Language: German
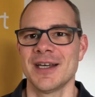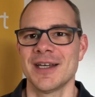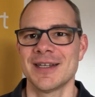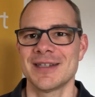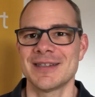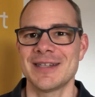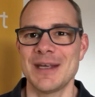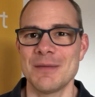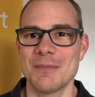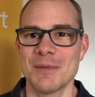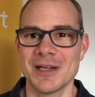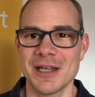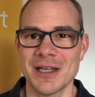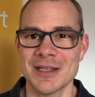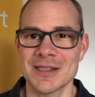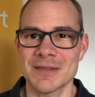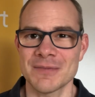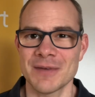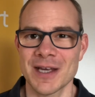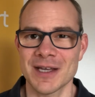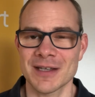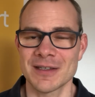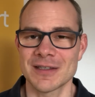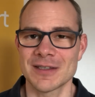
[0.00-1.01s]
Thema
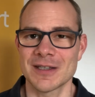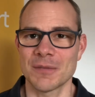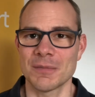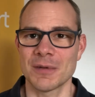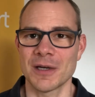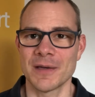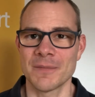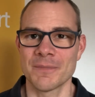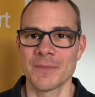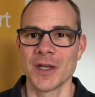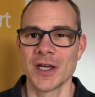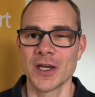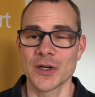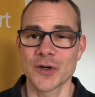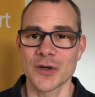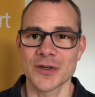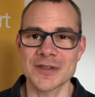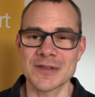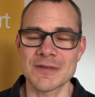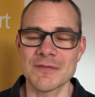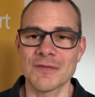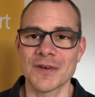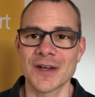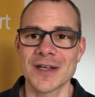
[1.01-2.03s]
Netzwerken. Ich habe ein
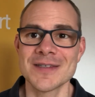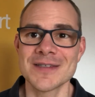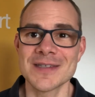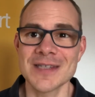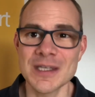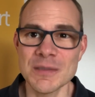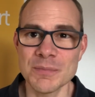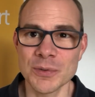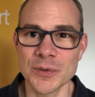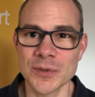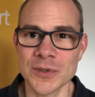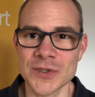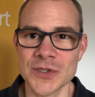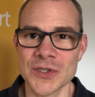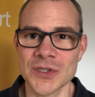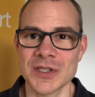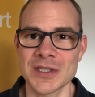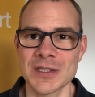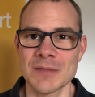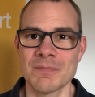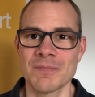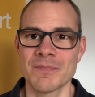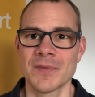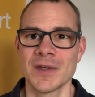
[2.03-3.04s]
kostenfreies E-Book
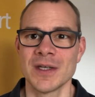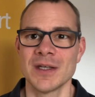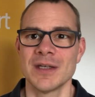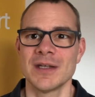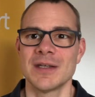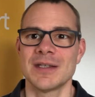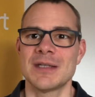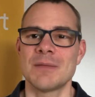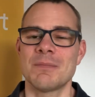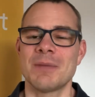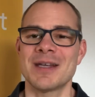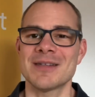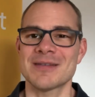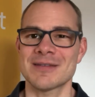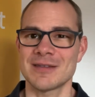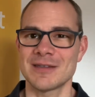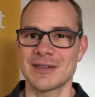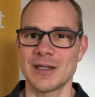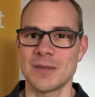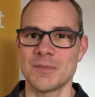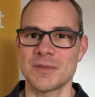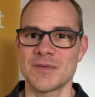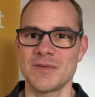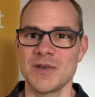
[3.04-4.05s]
geschrieben. Die besten
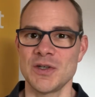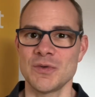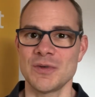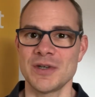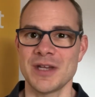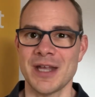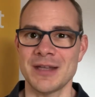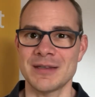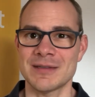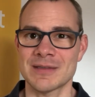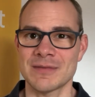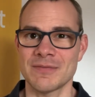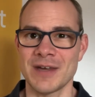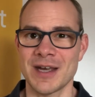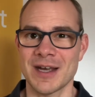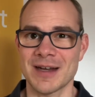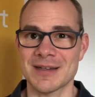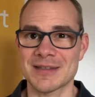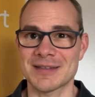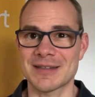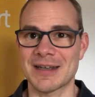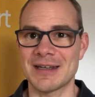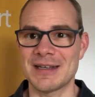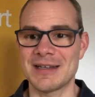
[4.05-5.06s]
Tipps, wie du
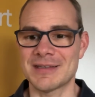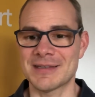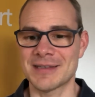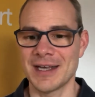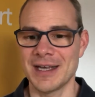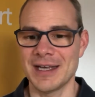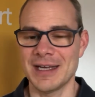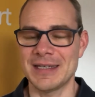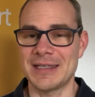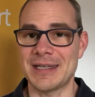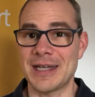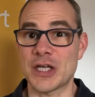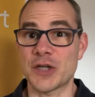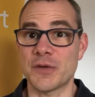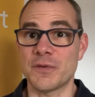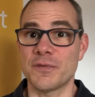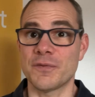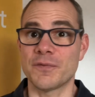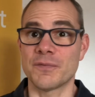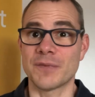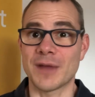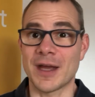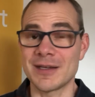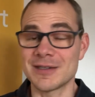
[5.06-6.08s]
netzwerkst. Da ist der
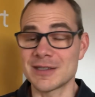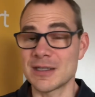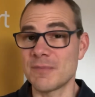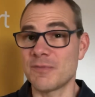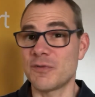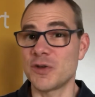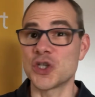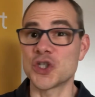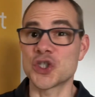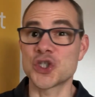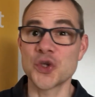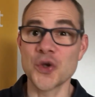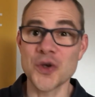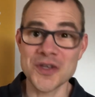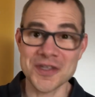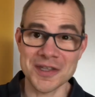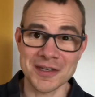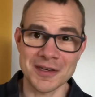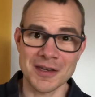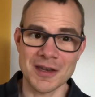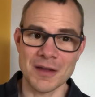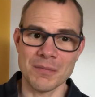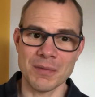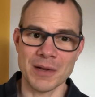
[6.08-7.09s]
ein Tipp für den
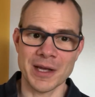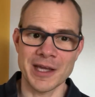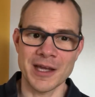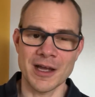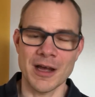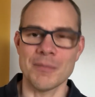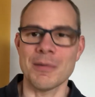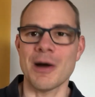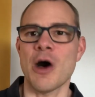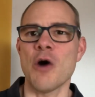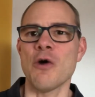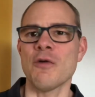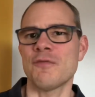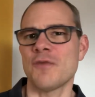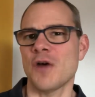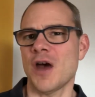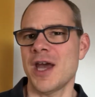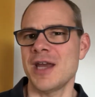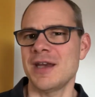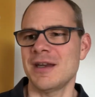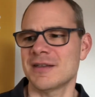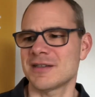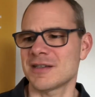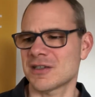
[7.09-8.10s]
Schüchternen dabei, aber auch für
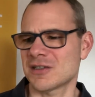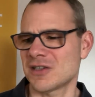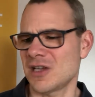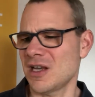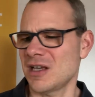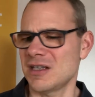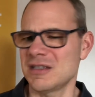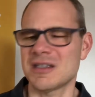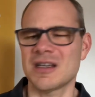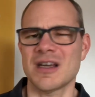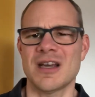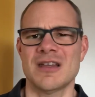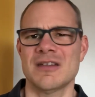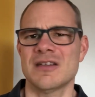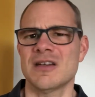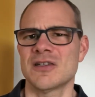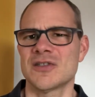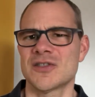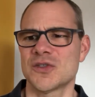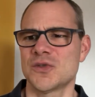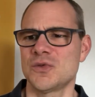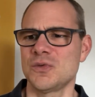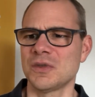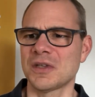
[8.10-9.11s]
einen, der sagt, naja, ich kann
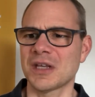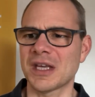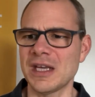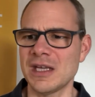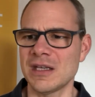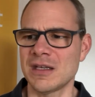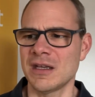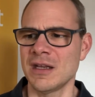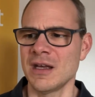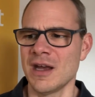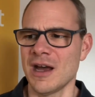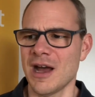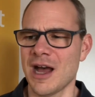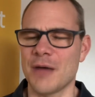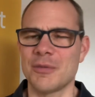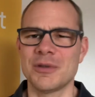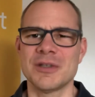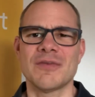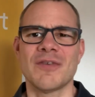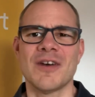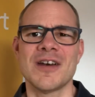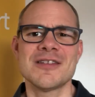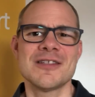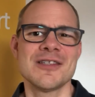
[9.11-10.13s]
ganz gut reden, aber
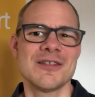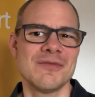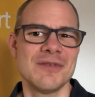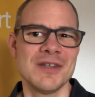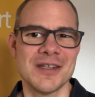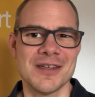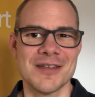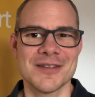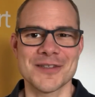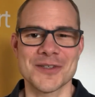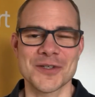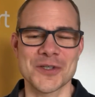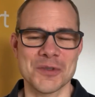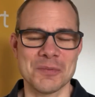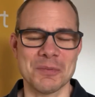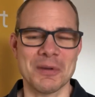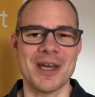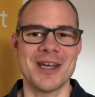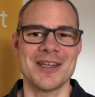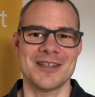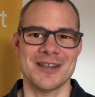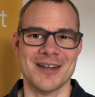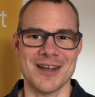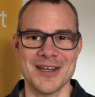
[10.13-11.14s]
ich weiß nicht, wie ich ins
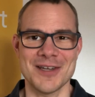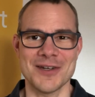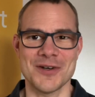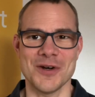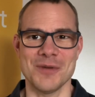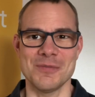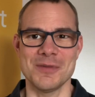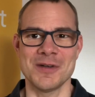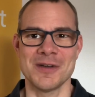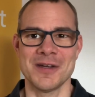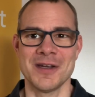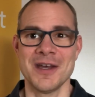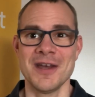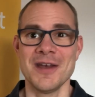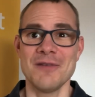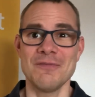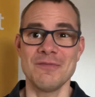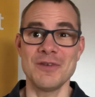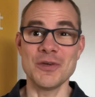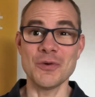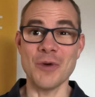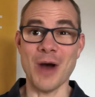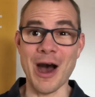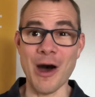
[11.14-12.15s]
Gespräch reinkomme.
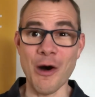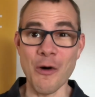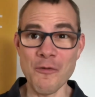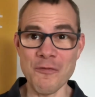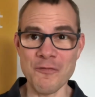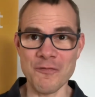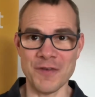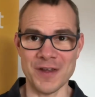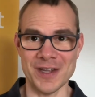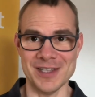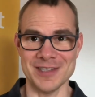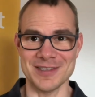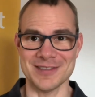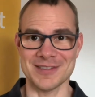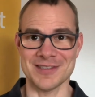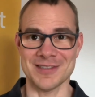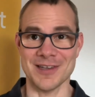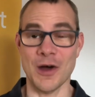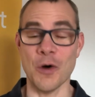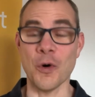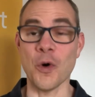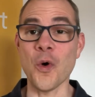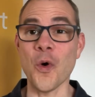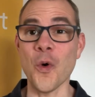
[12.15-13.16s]
Wie du auffällst,
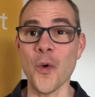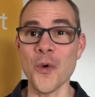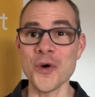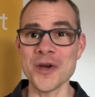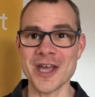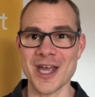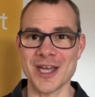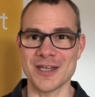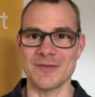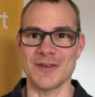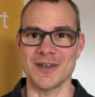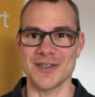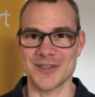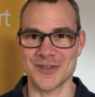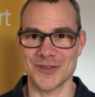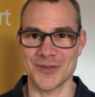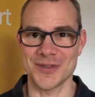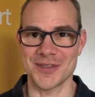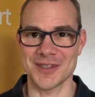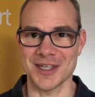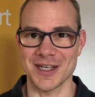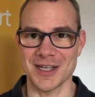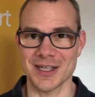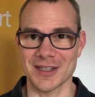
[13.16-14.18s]
auch ohne etwas zu
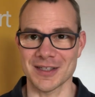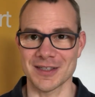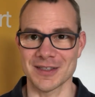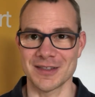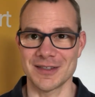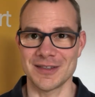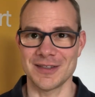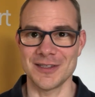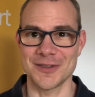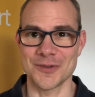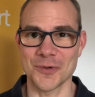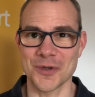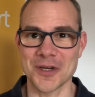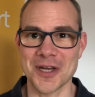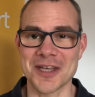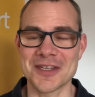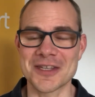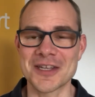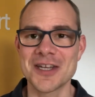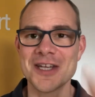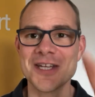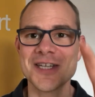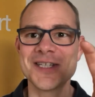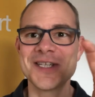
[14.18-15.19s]
sagen, die
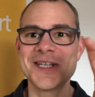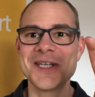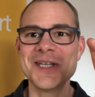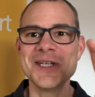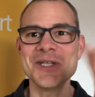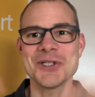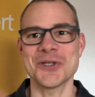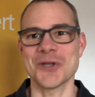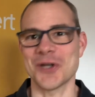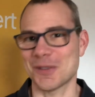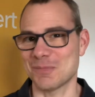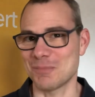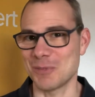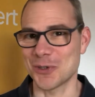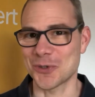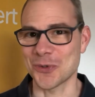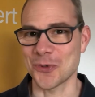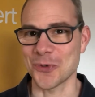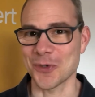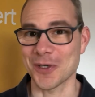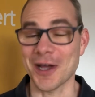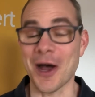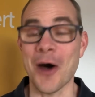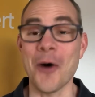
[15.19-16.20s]
sogenannte
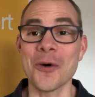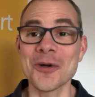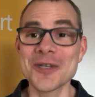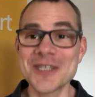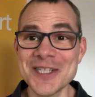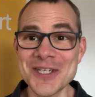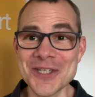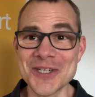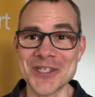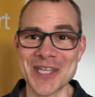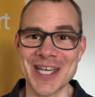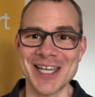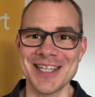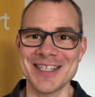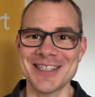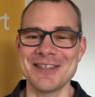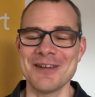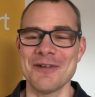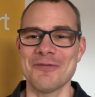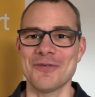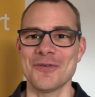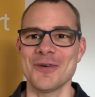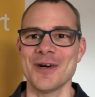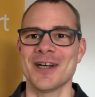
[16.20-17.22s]
T-Shirt-Methode, auch die stelle ich
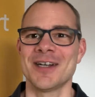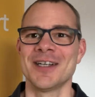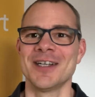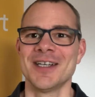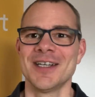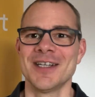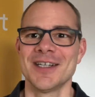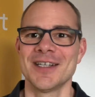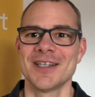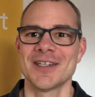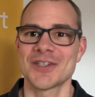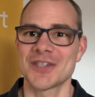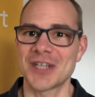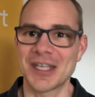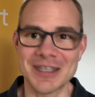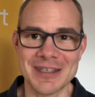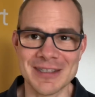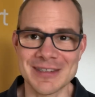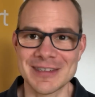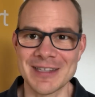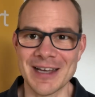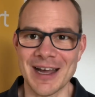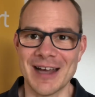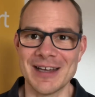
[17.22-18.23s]
dir vor. Schenke
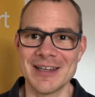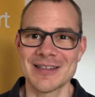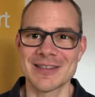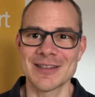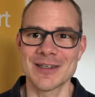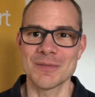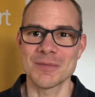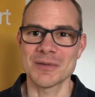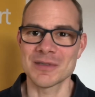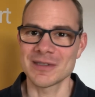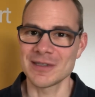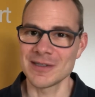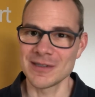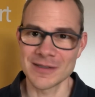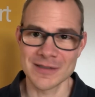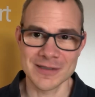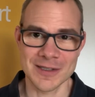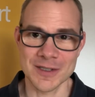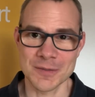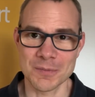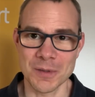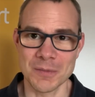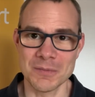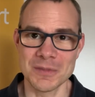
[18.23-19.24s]
ich dir alle Tipps, die
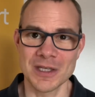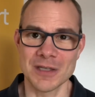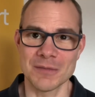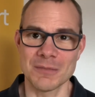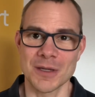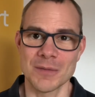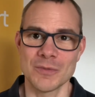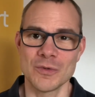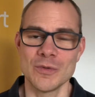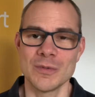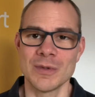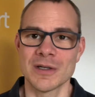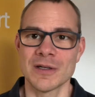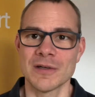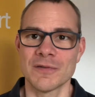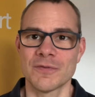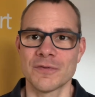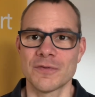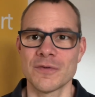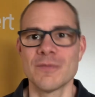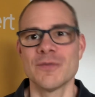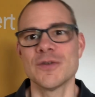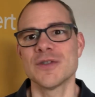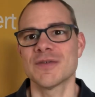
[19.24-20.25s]
sich bei mir in meinem über
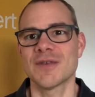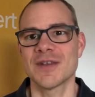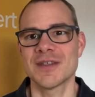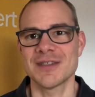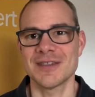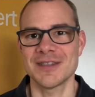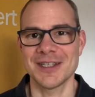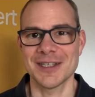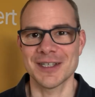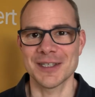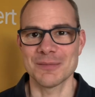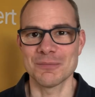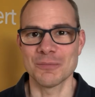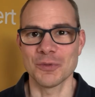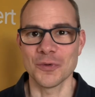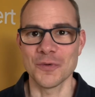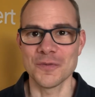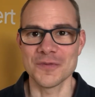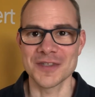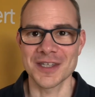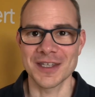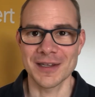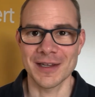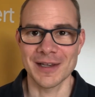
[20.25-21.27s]
25-jährigen
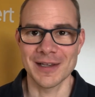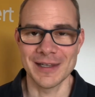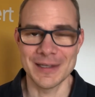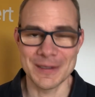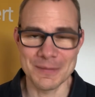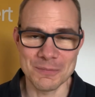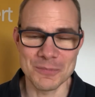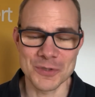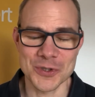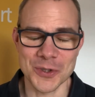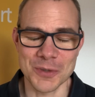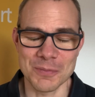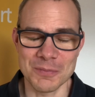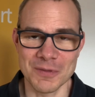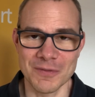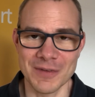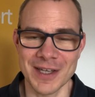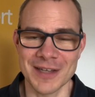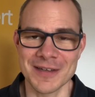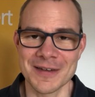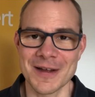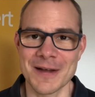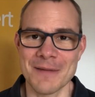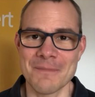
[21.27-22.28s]
Berufsleben schon
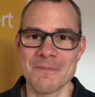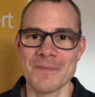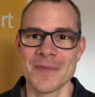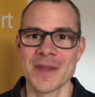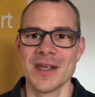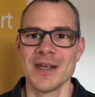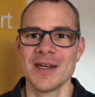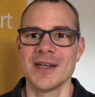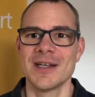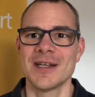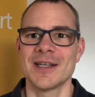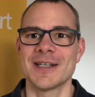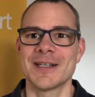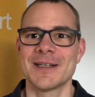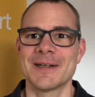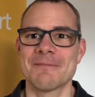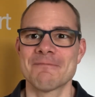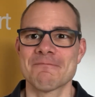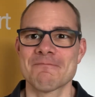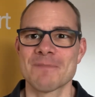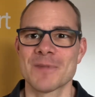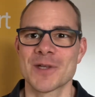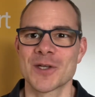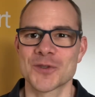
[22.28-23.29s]
bewährt haben.
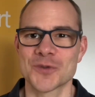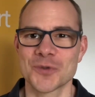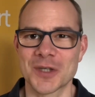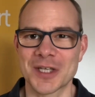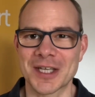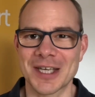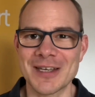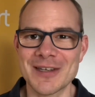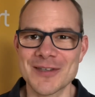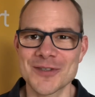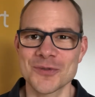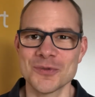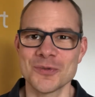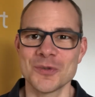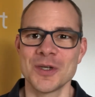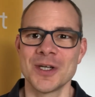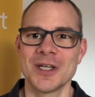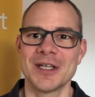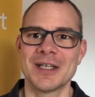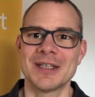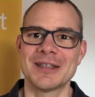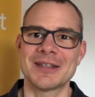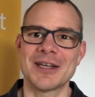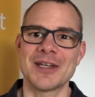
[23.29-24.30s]
Ähm, so kriegst du
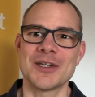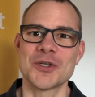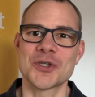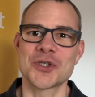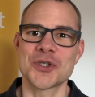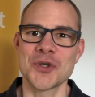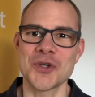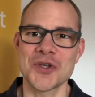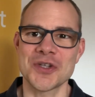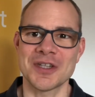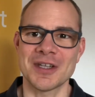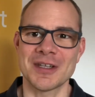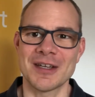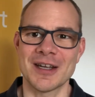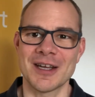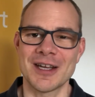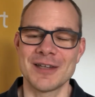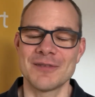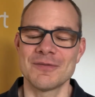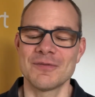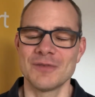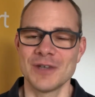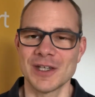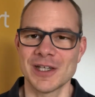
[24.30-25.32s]
deine
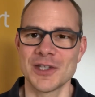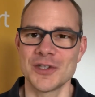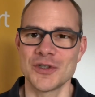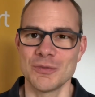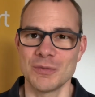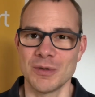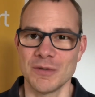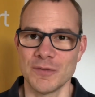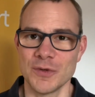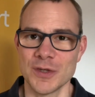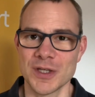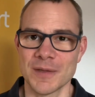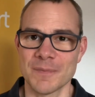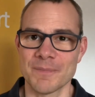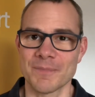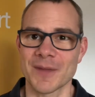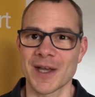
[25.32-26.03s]
Schüchternheit wirklich überwunden.